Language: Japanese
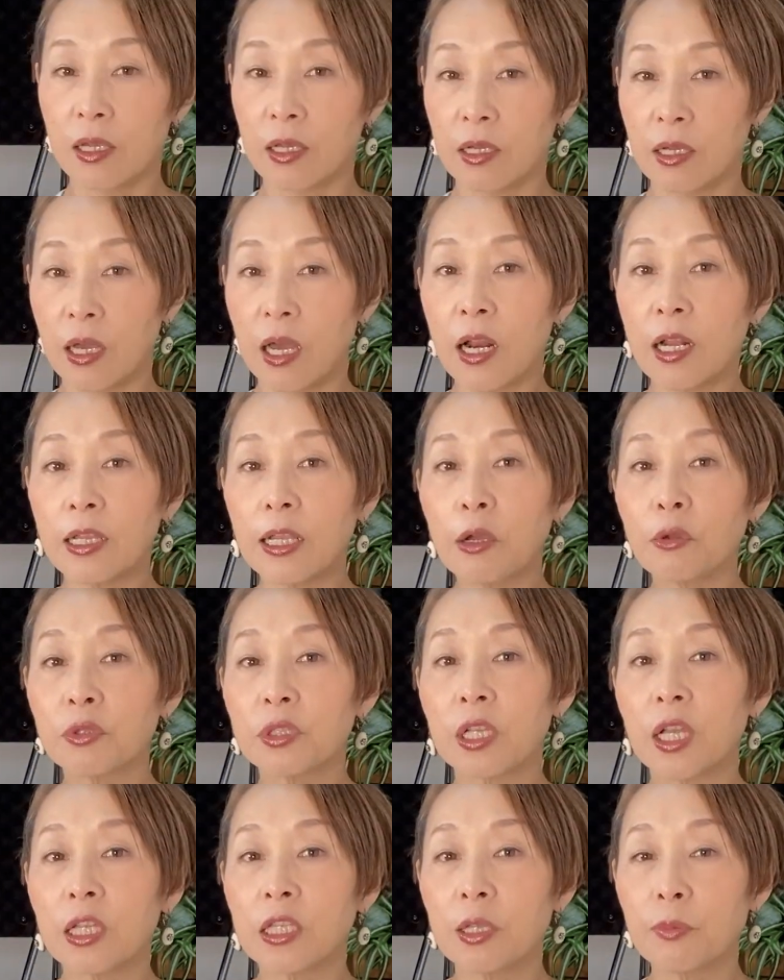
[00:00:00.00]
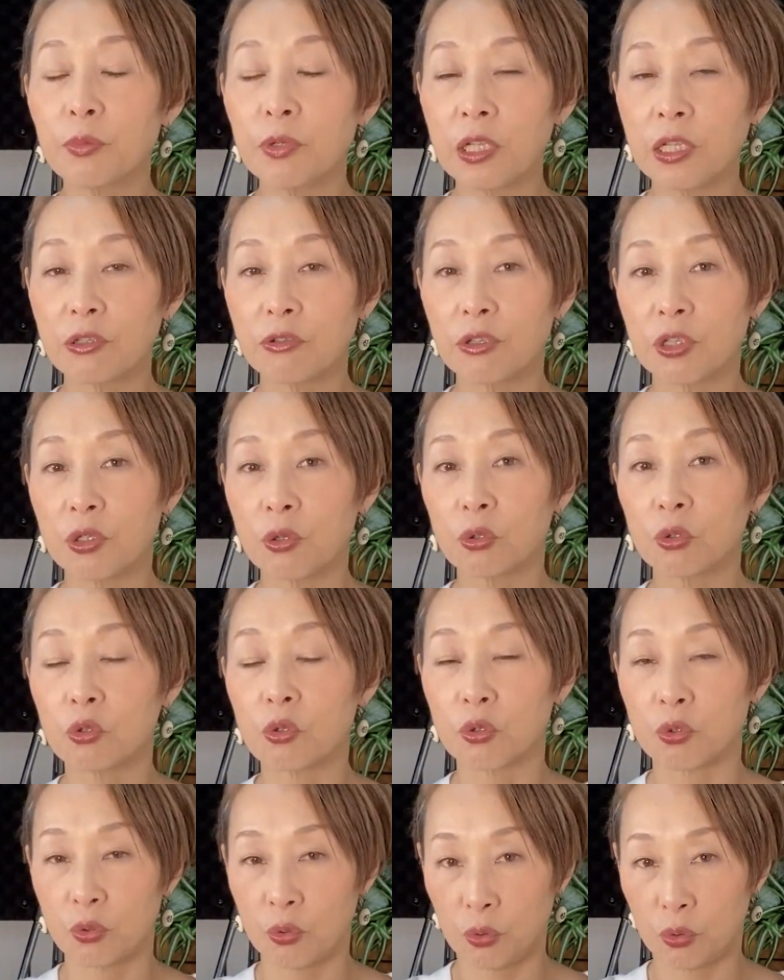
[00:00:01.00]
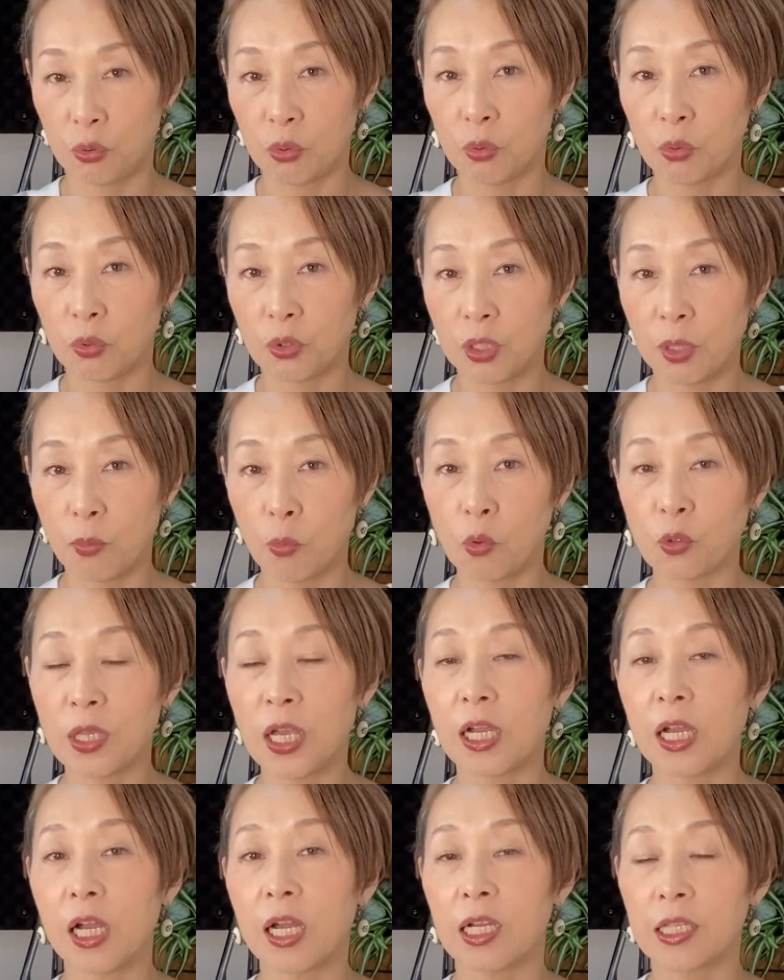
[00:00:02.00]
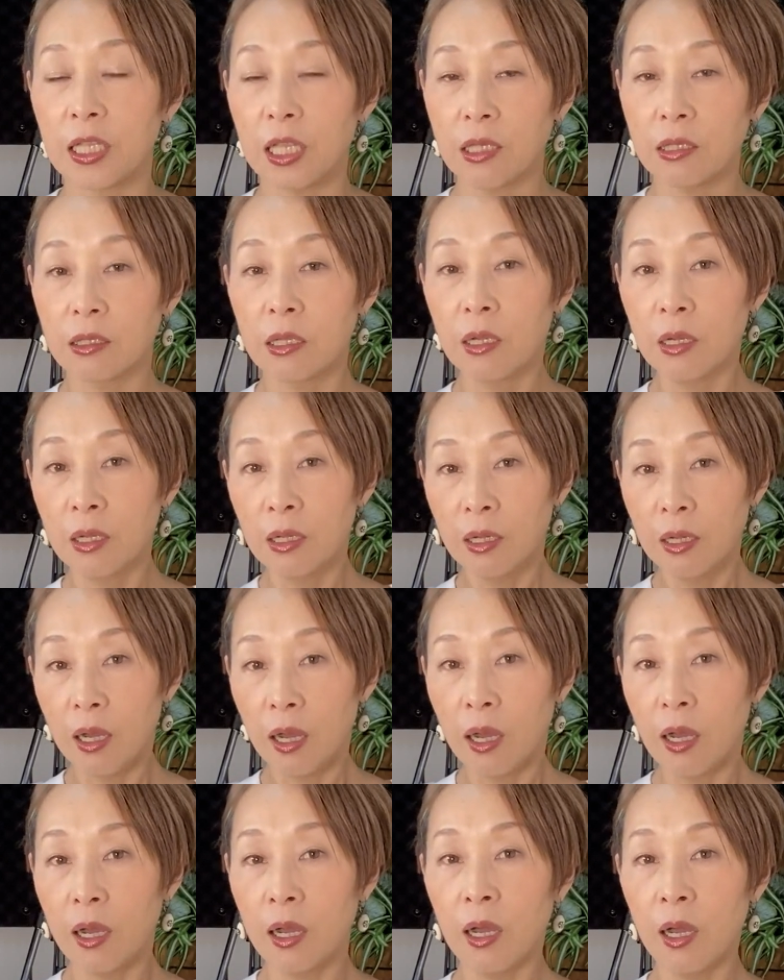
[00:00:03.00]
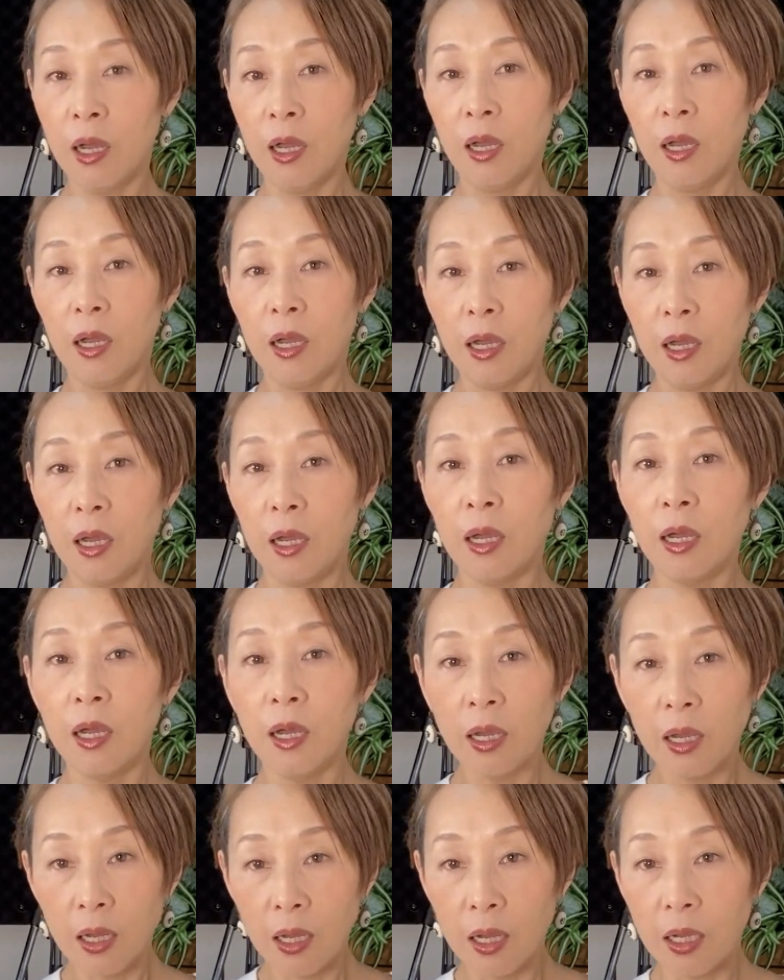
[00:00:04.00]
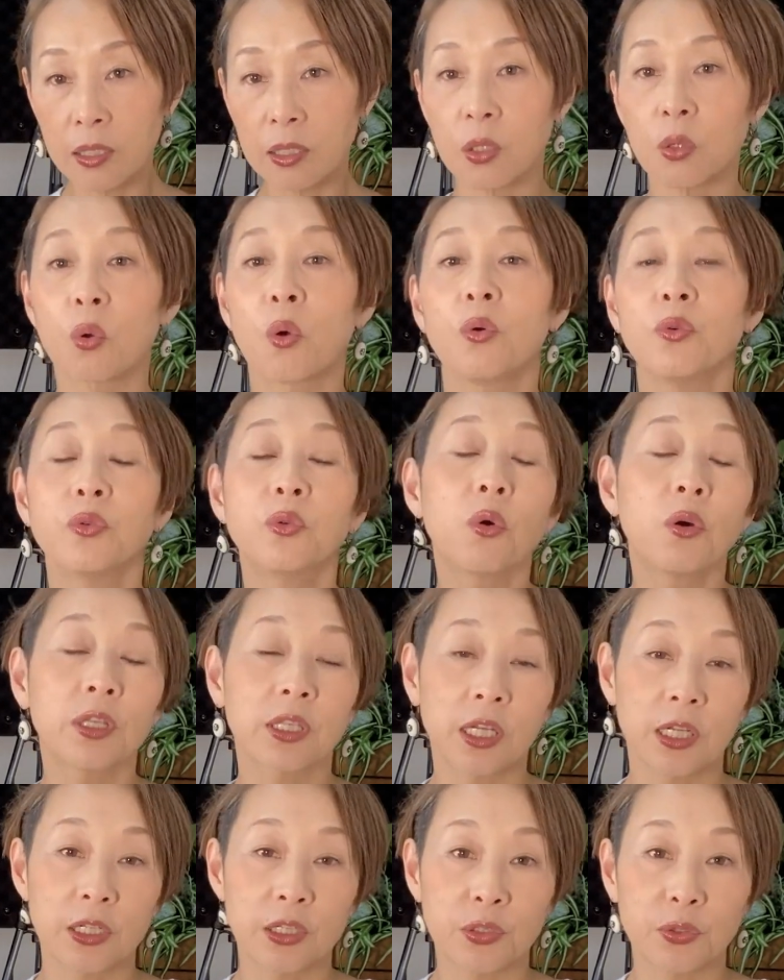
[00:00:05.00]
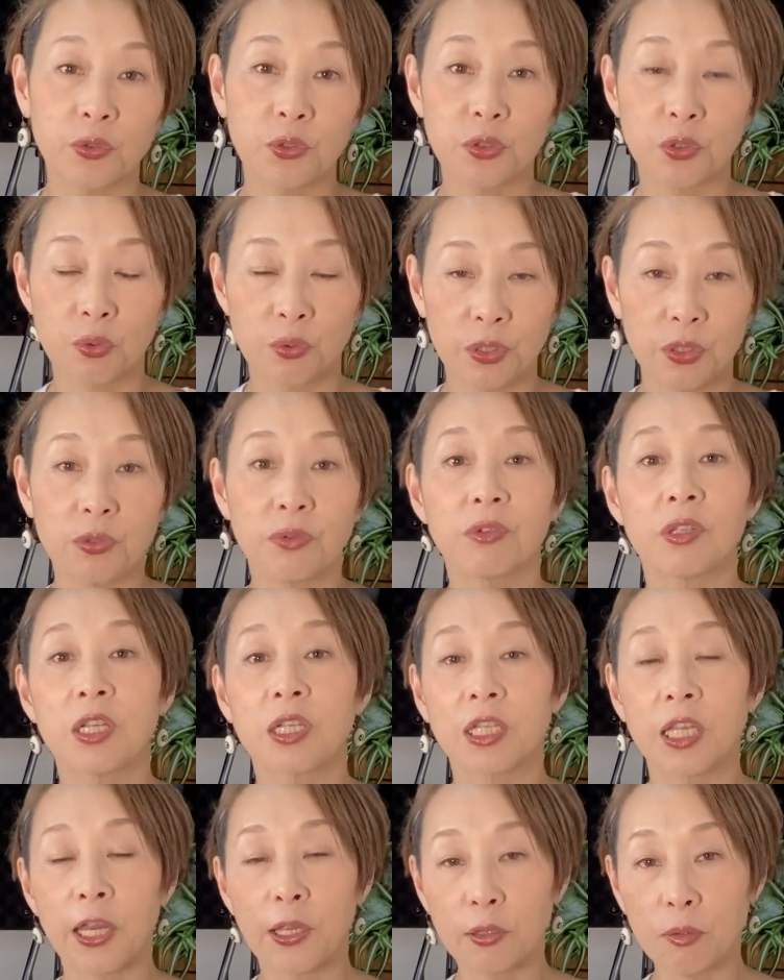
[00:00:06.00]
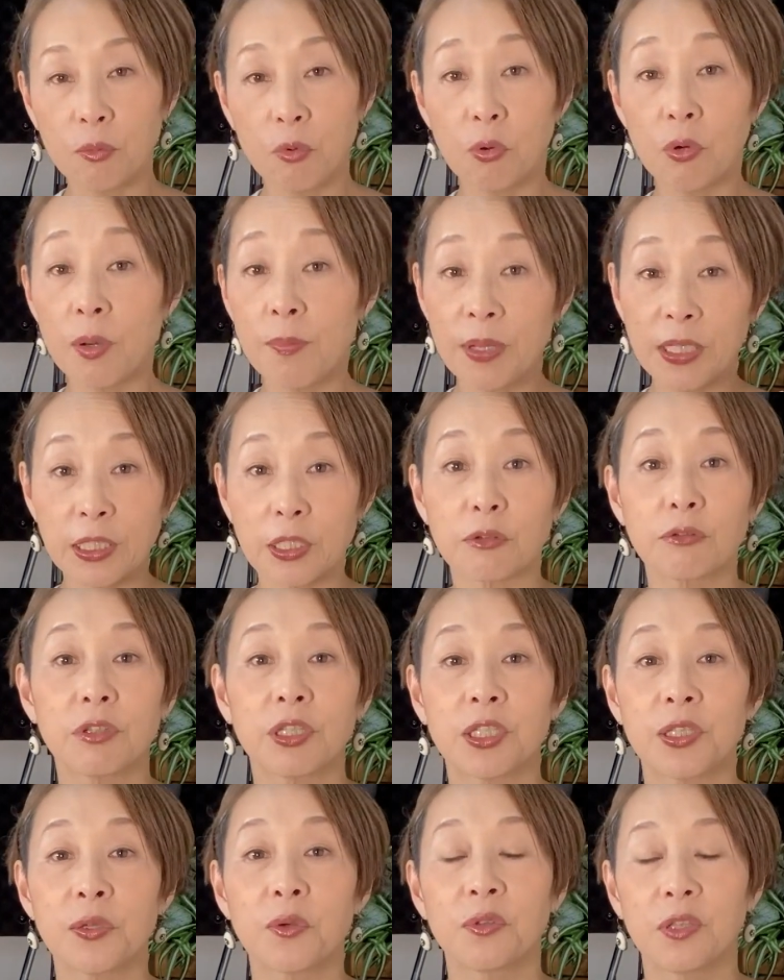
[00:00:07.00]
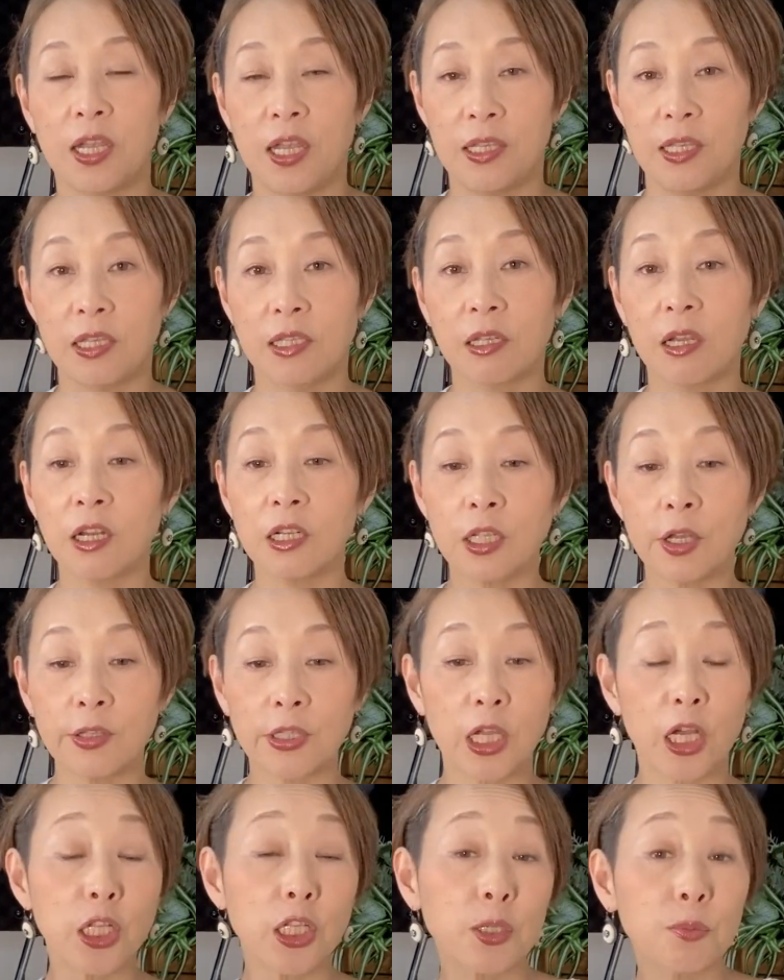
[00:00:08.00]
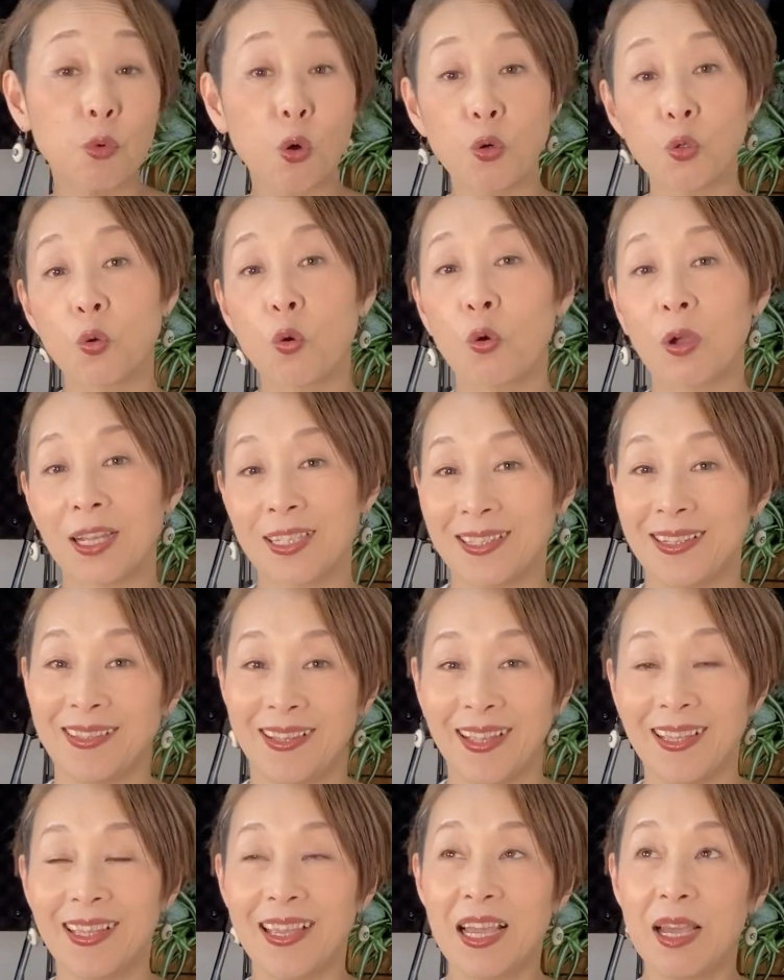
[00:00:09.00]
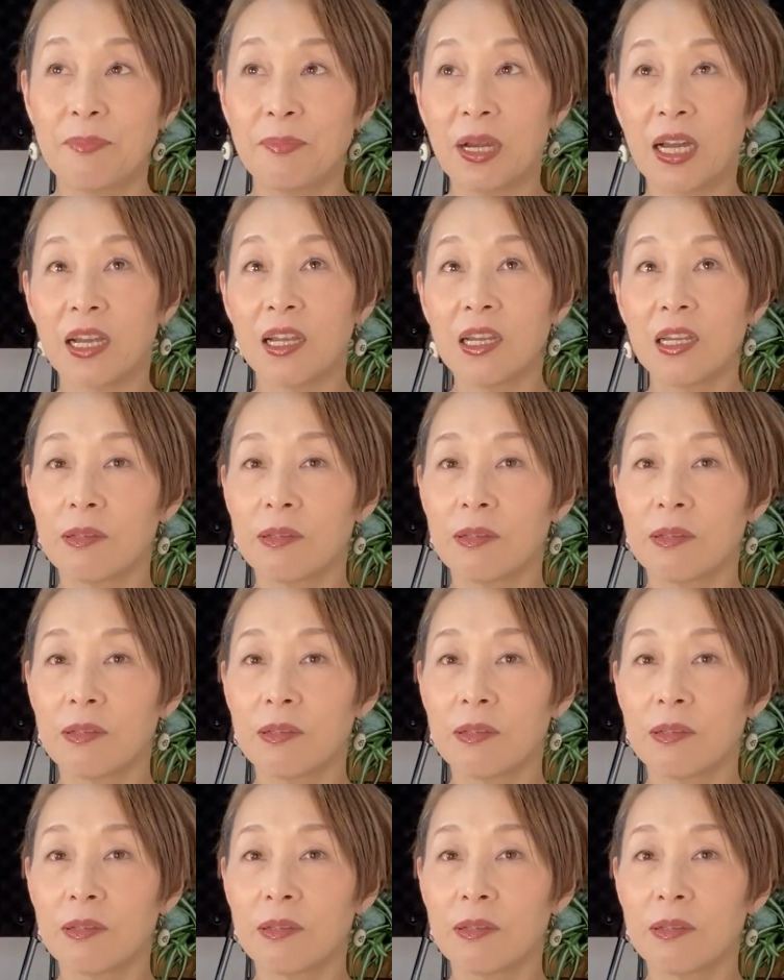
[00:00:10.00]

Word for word: 体を使ってブレスしようとするとどうしてもお腹がね、ってこう動いたりする人いるんですけれどもこれ全く必要ないです体は何も動かさないまあ